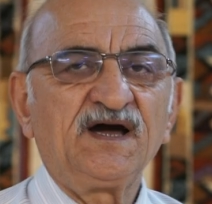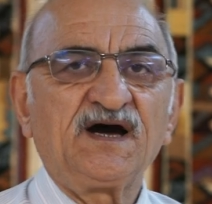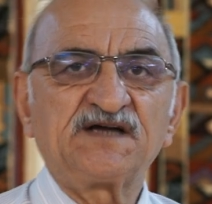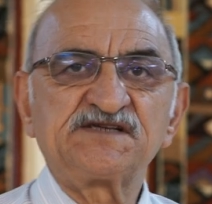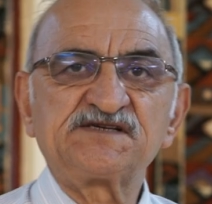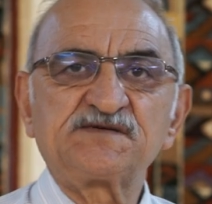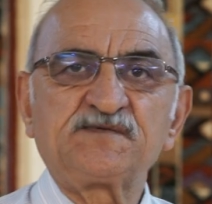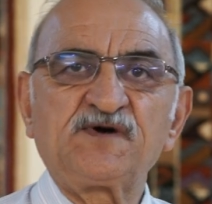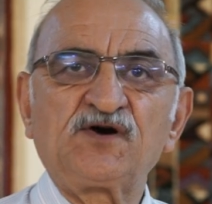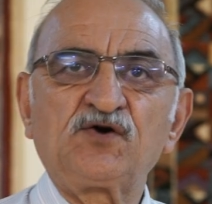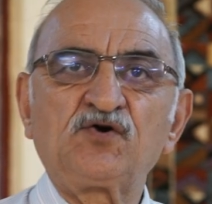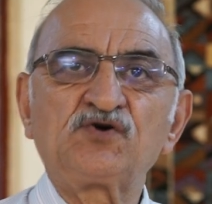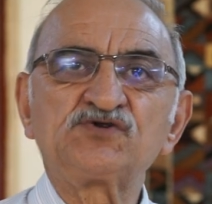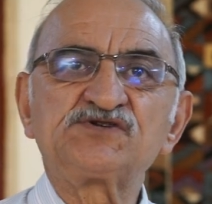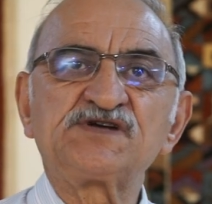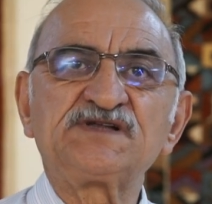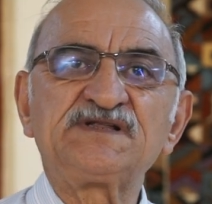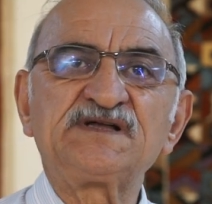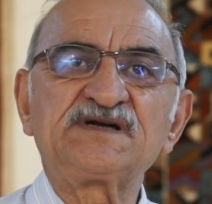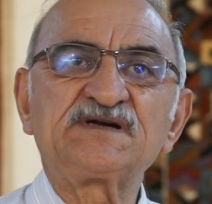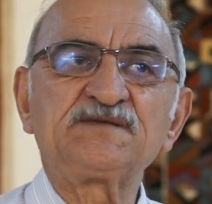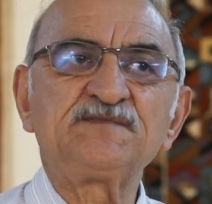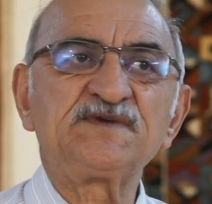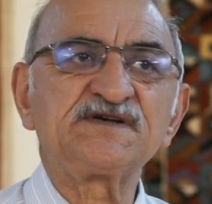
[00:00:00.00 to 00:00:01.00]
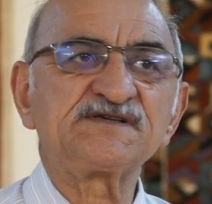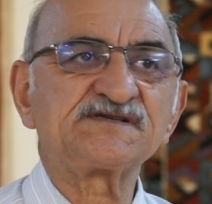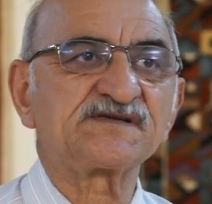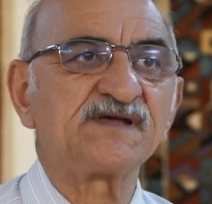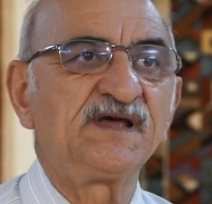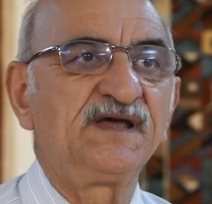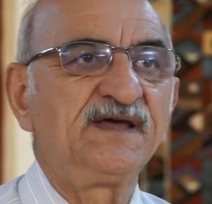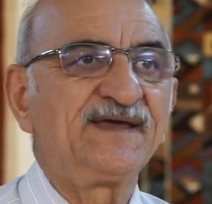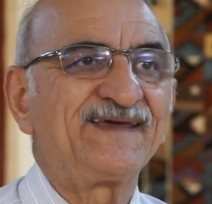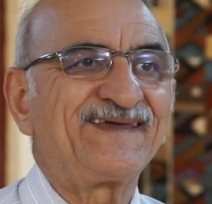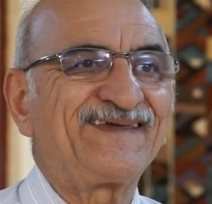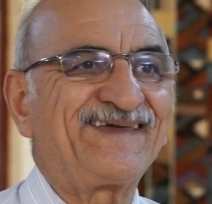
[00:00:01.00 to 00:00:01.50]
Acaba hocalarımız
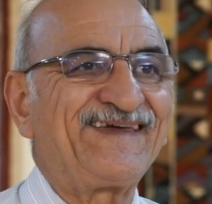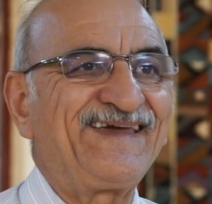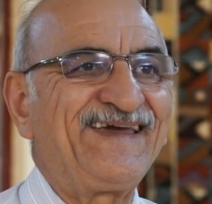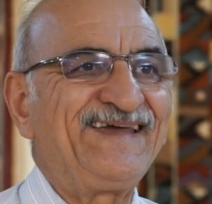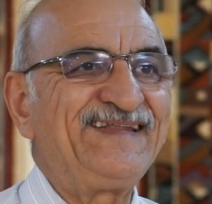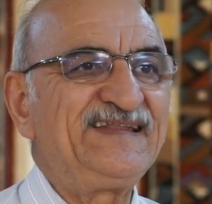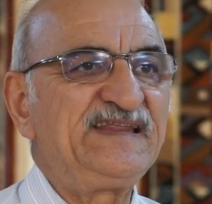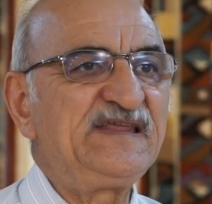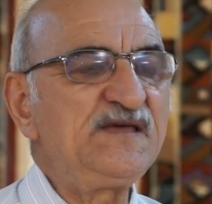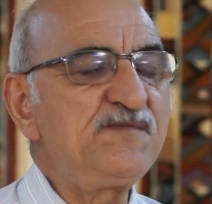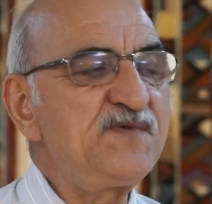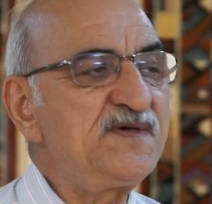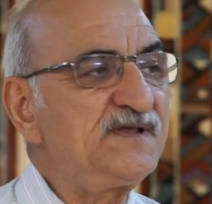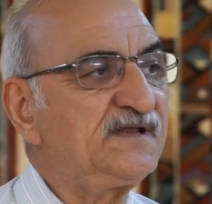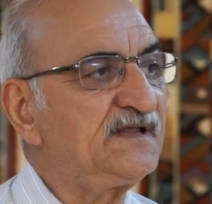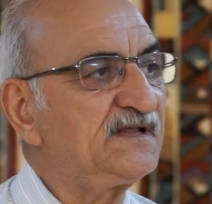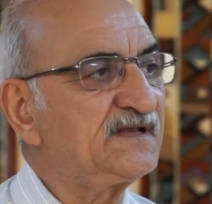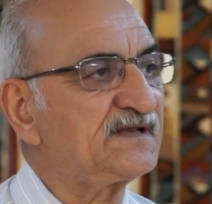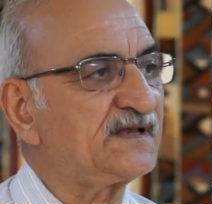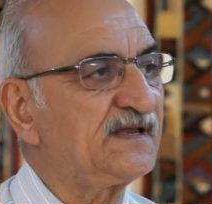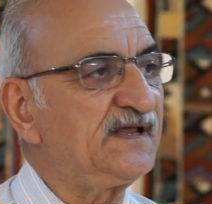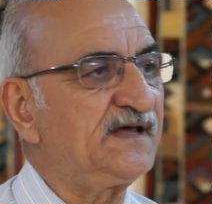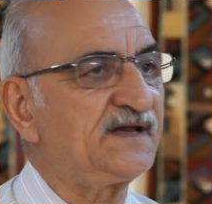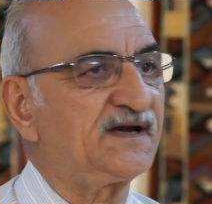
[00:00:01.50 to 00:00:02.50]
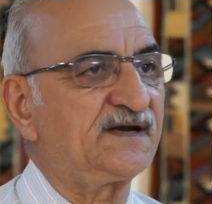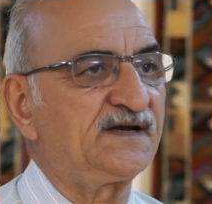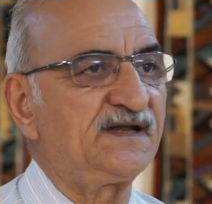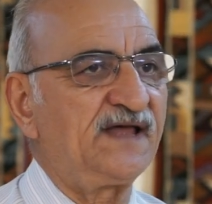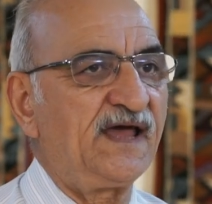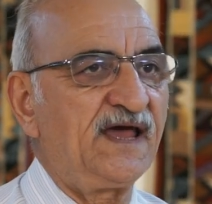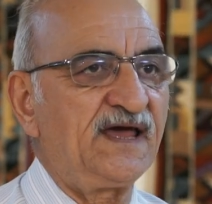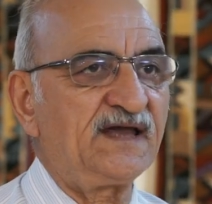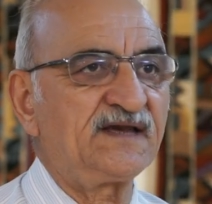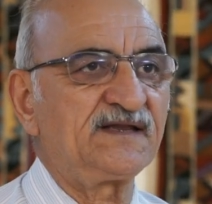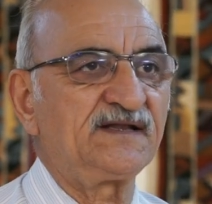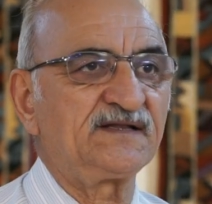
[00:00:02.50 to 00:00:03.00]
kendi
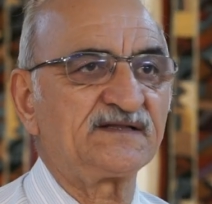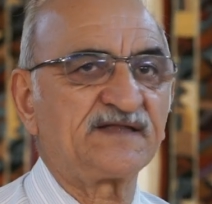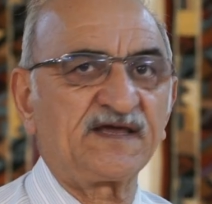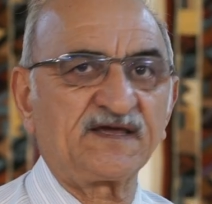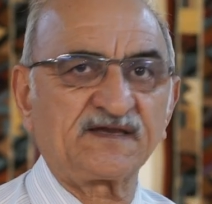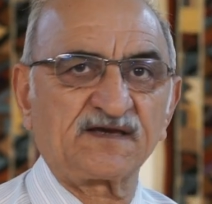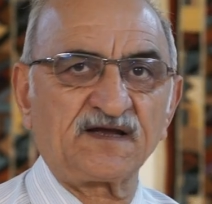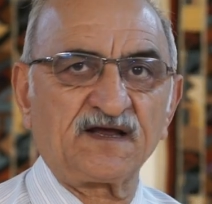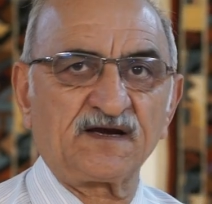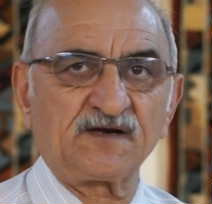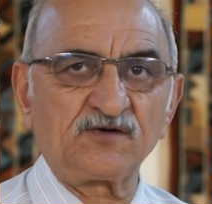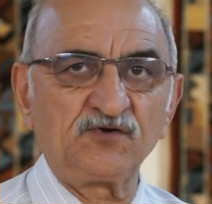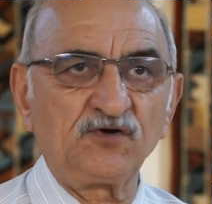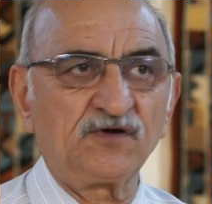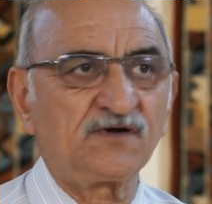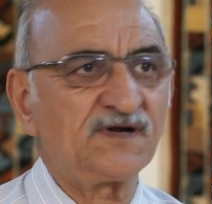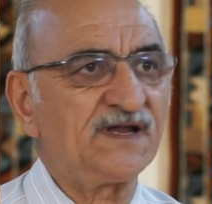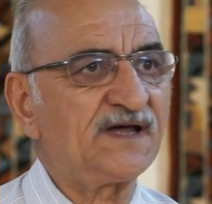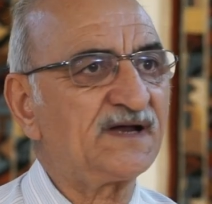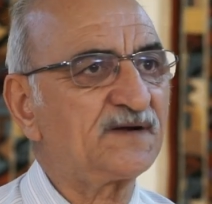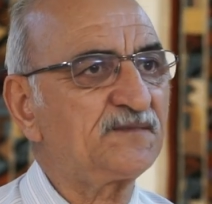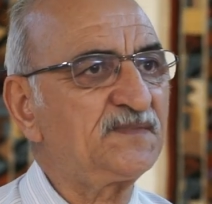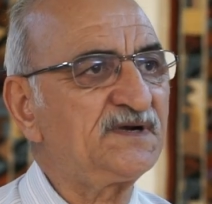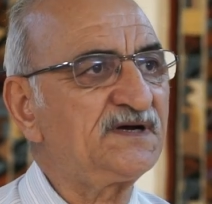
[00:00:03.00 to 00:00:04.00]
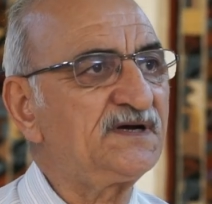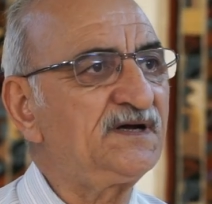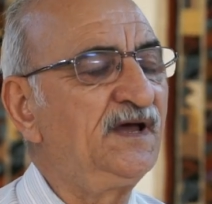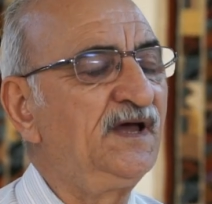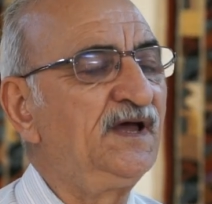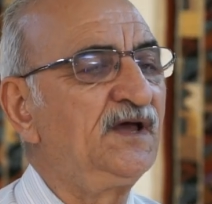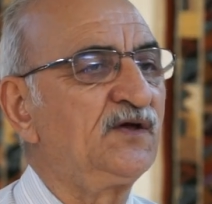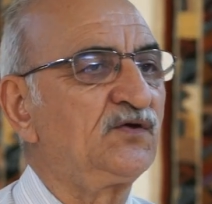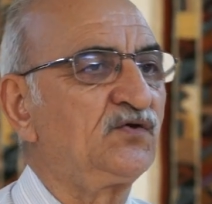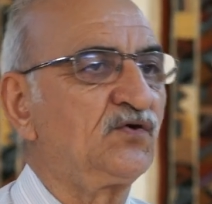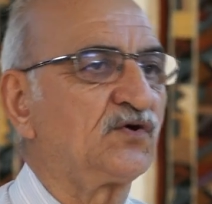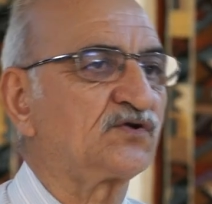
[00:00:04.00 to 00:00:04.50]
bildiklerini her yıl tekrarlıyorlar mı?
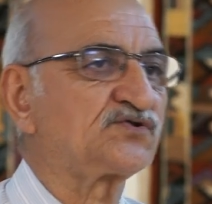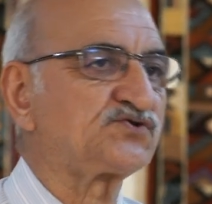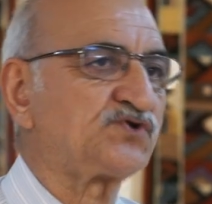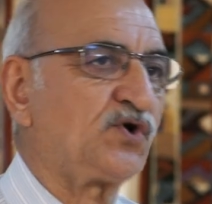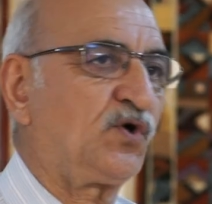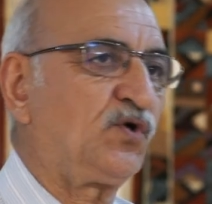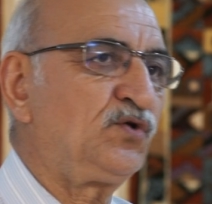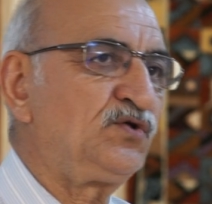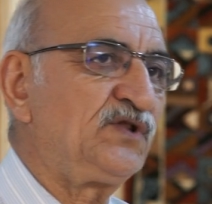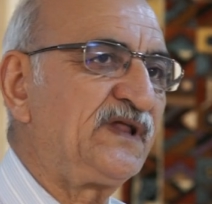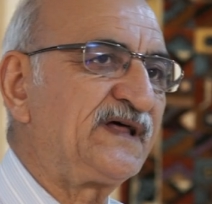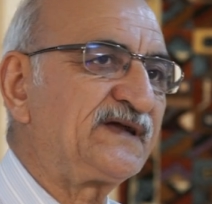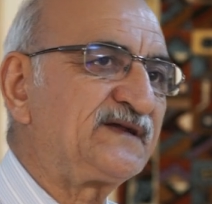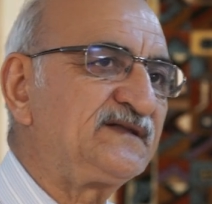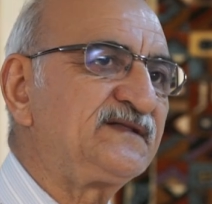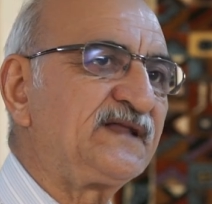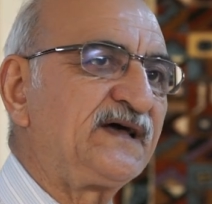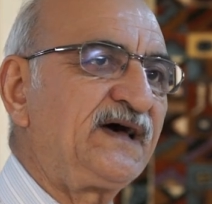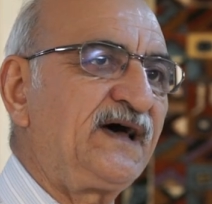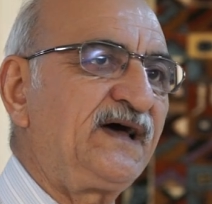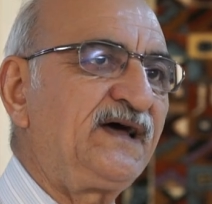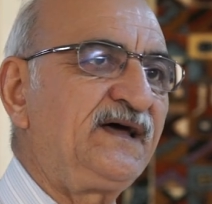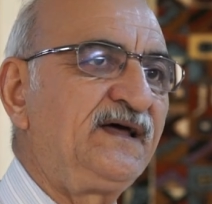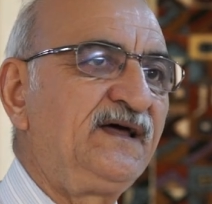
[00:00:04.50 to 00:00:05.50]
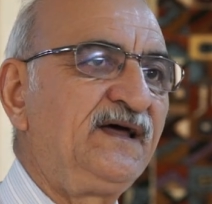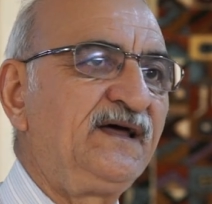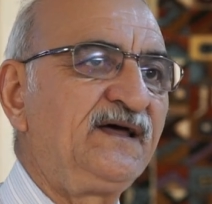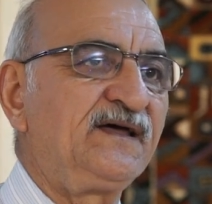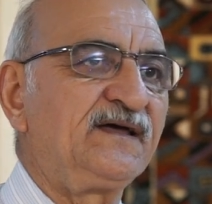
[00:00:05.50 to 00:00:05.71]
Yoksa onların da